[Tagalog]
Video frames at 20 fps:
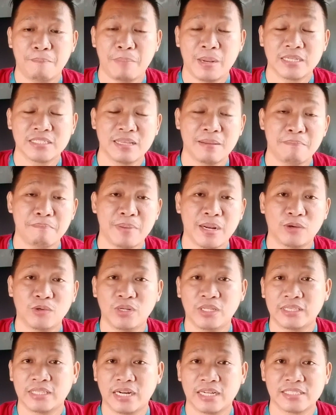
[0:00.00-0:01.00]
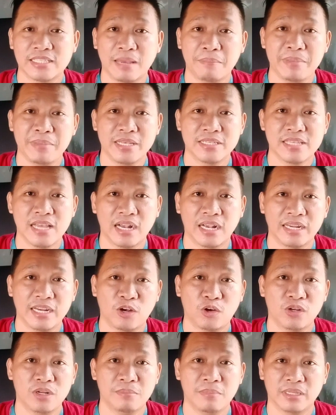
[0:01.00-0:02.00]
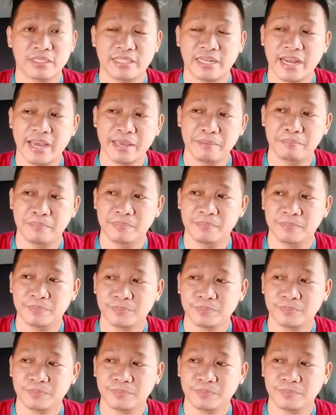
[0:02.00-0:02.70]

pagsampa ko ng truck, sabi niya sa akin ako na mag-drive.